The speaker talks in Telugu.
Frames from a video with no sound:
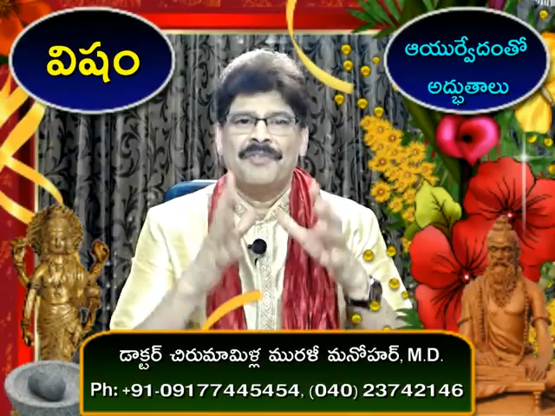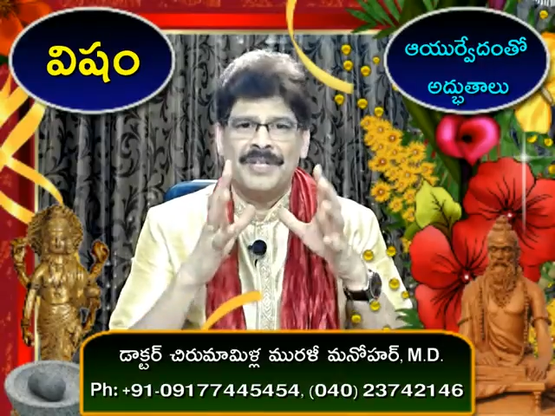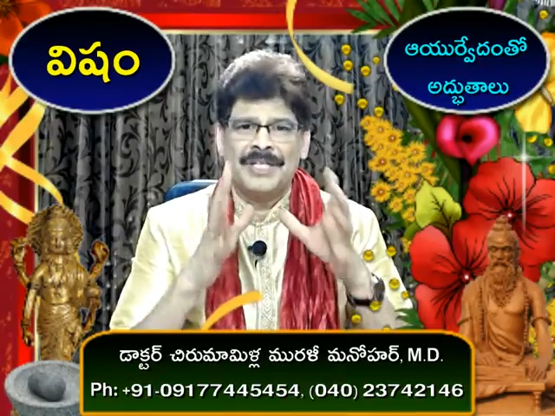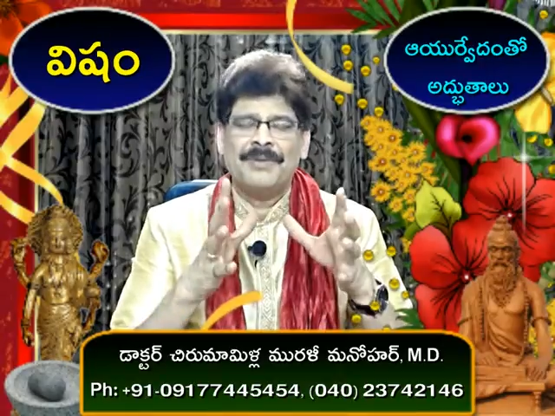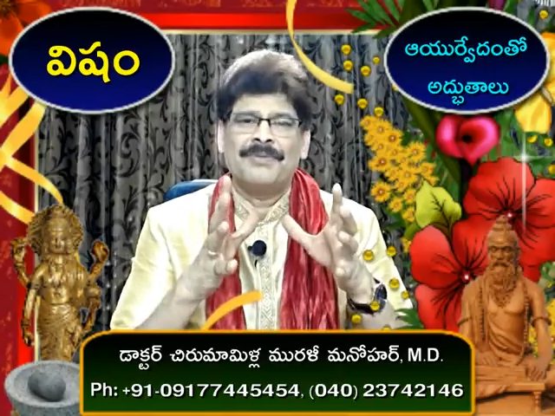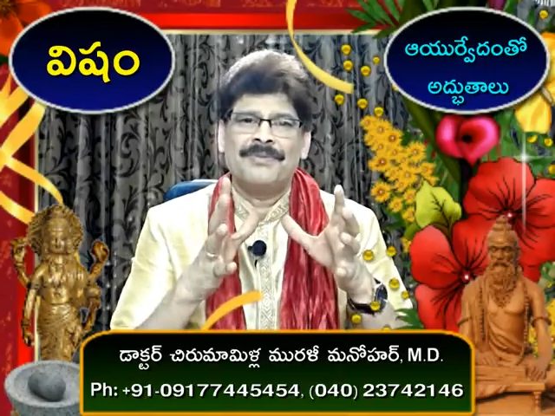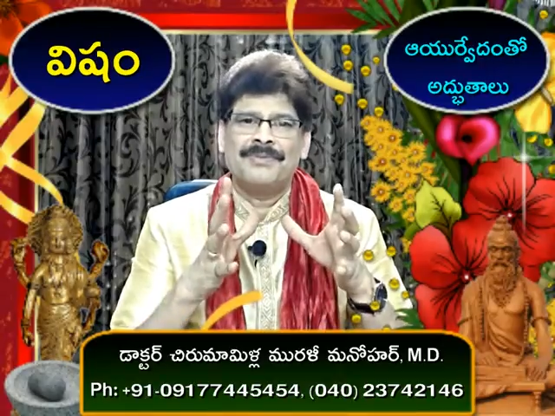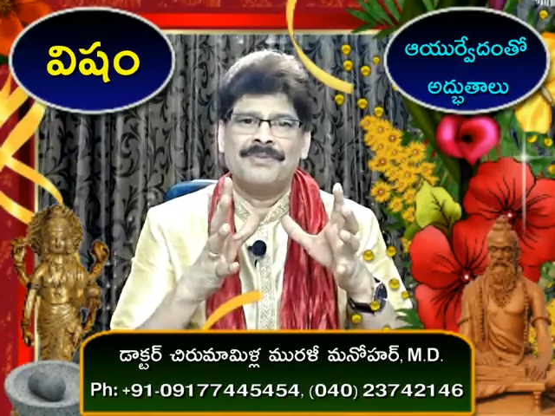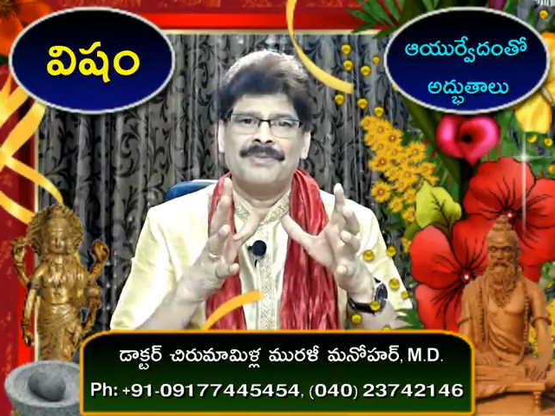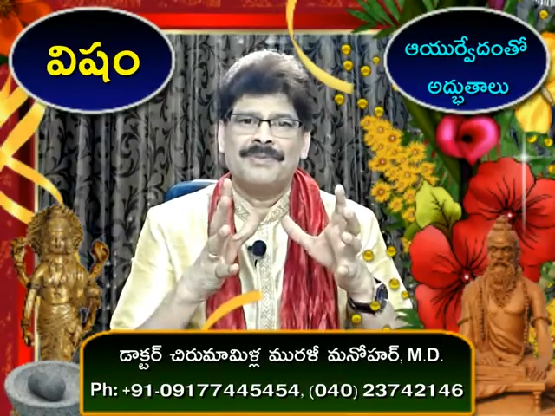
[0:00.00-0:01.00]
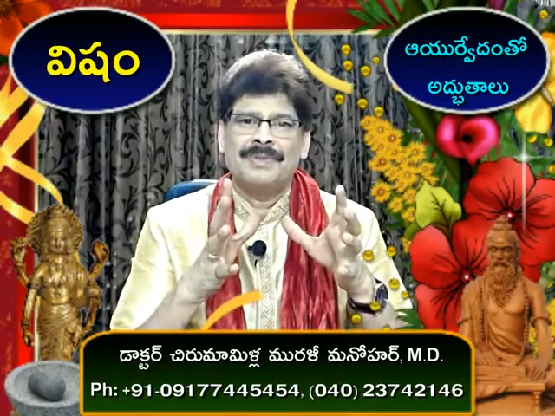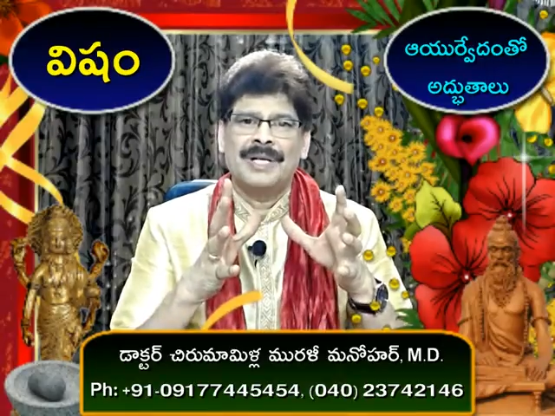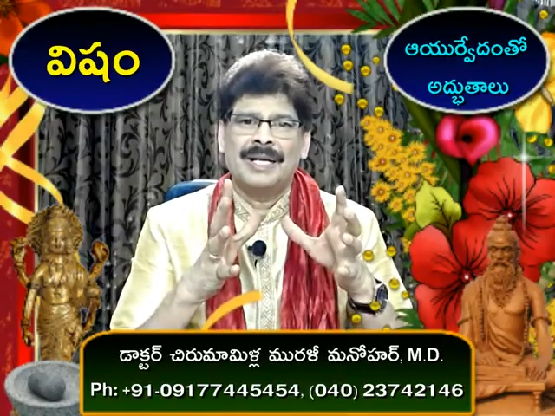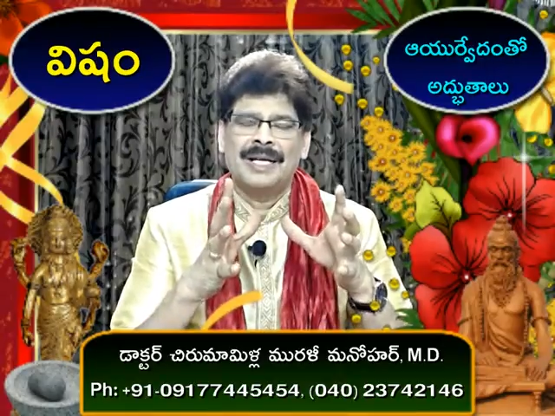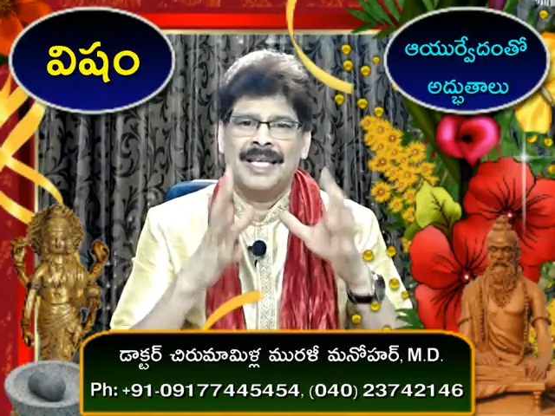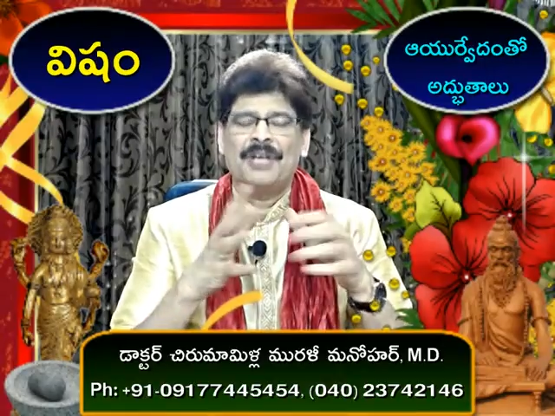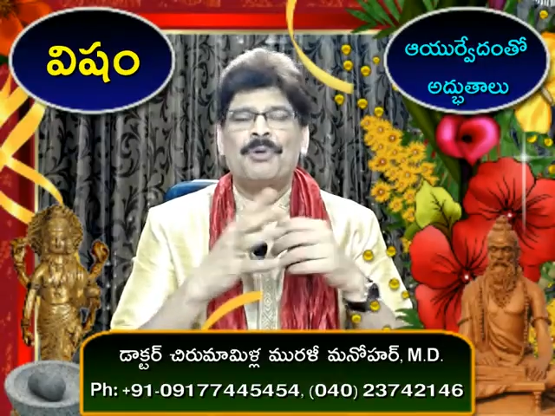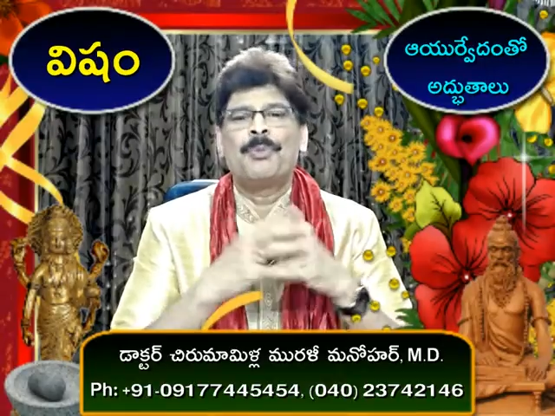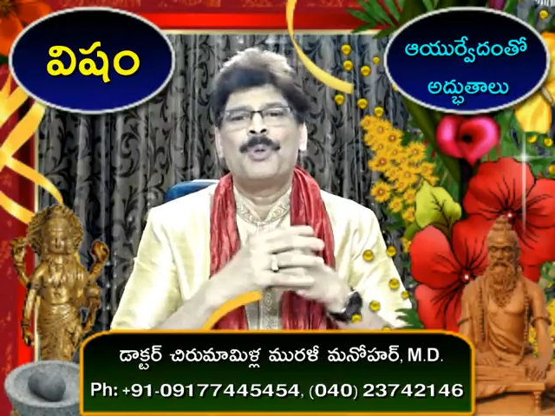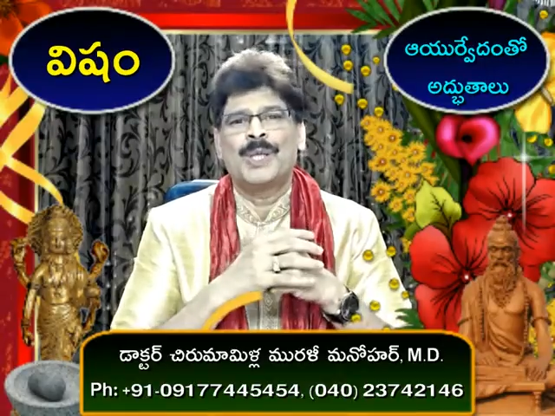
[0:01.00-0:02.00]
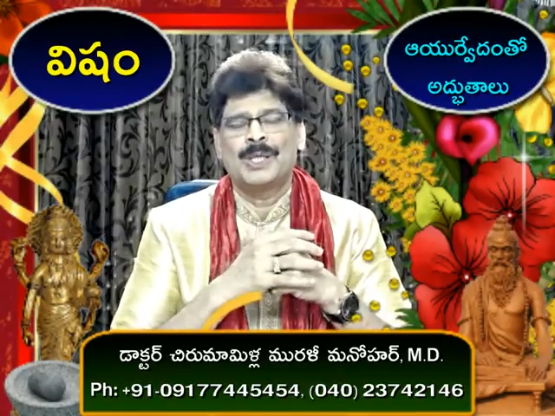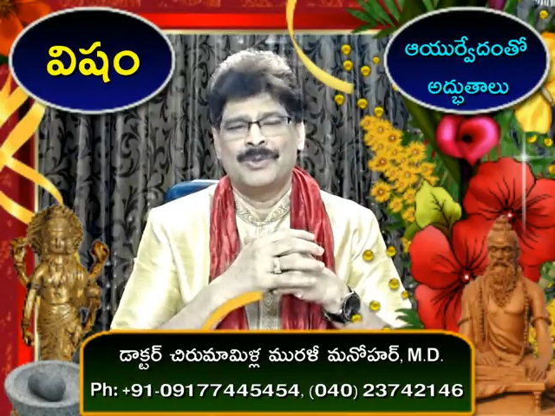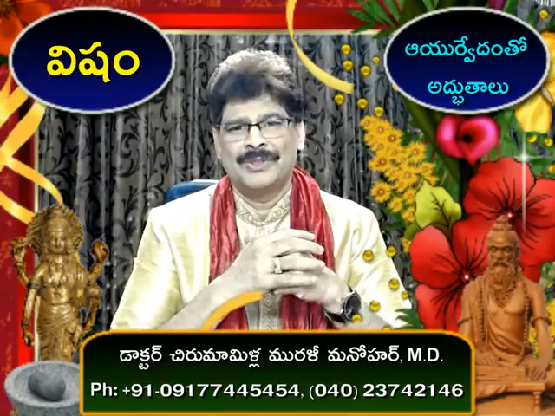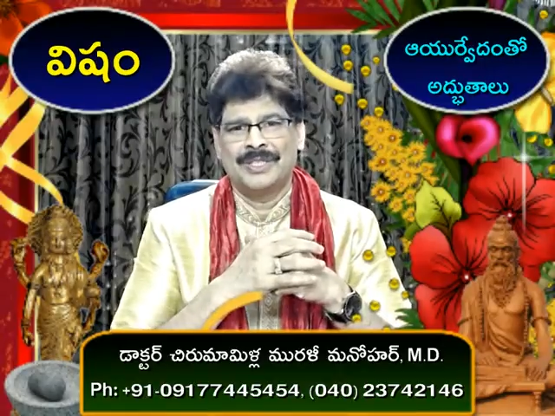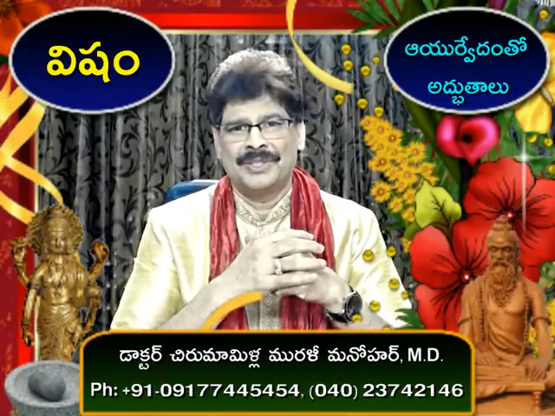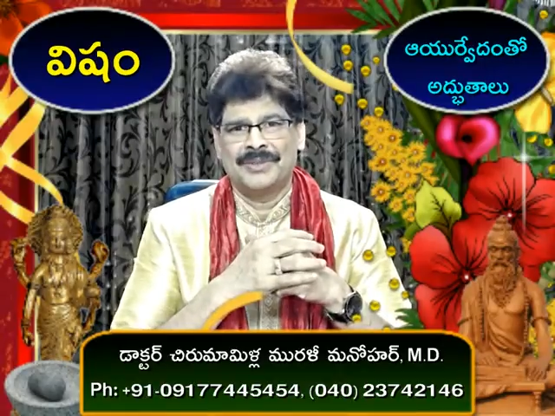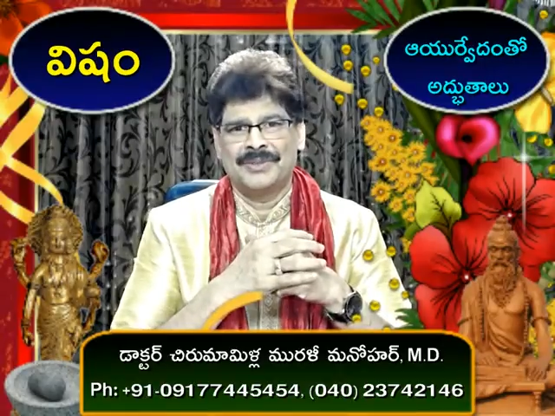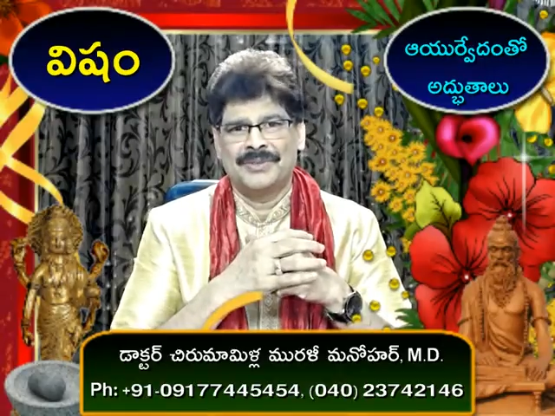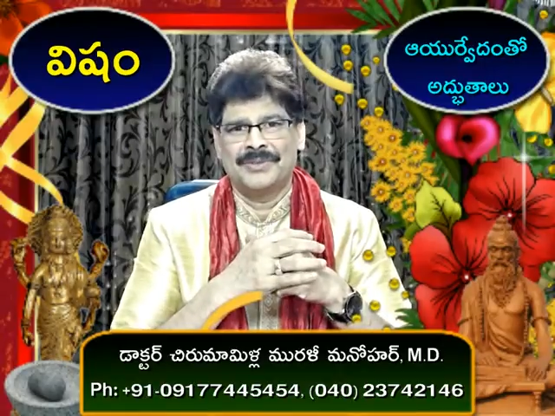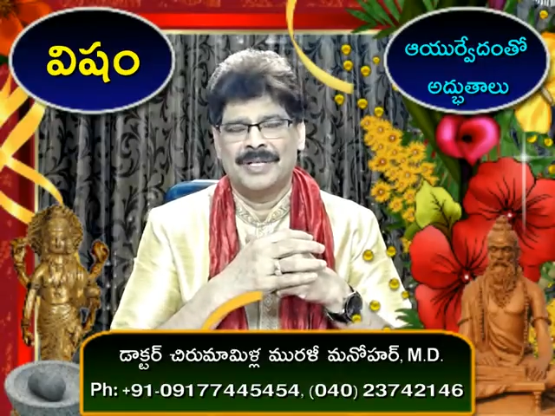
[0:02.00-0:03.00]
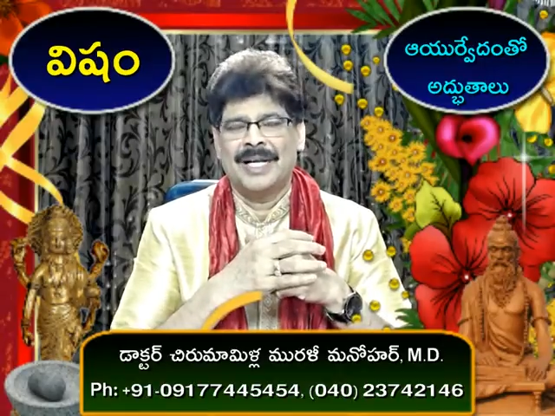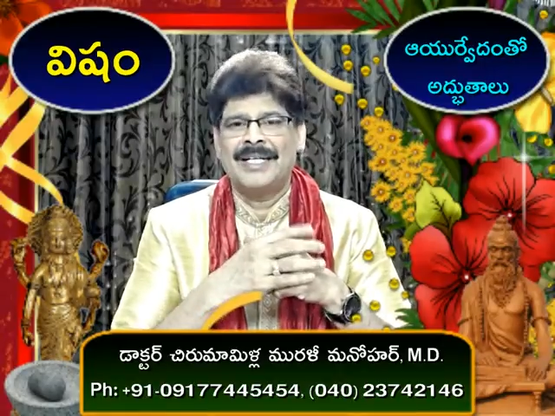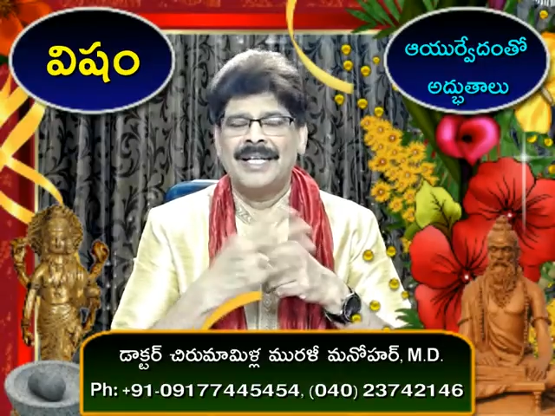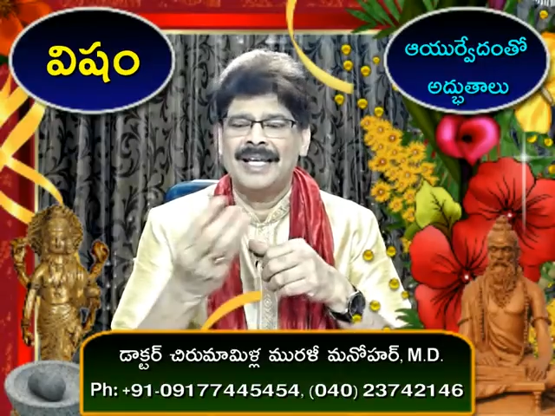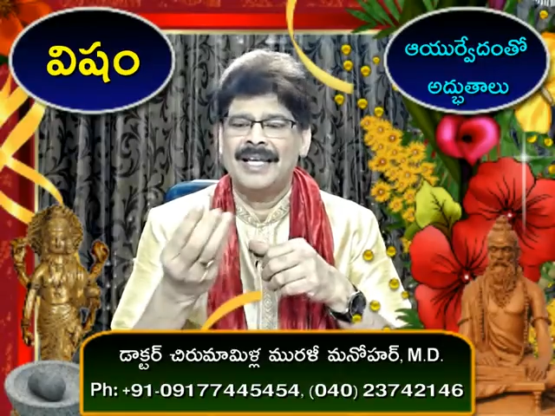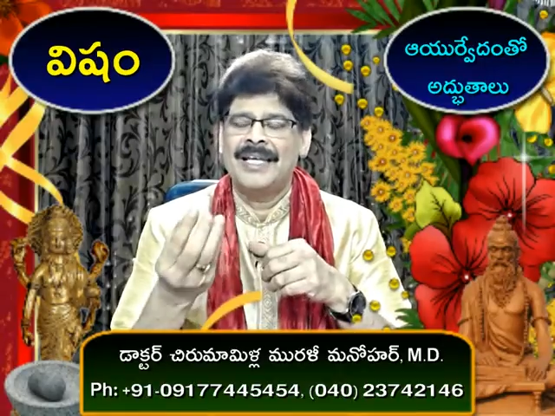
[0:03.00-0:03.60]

విషం ఇది ఏ రూపంలోనైనా ఉండొచ్చు అంటే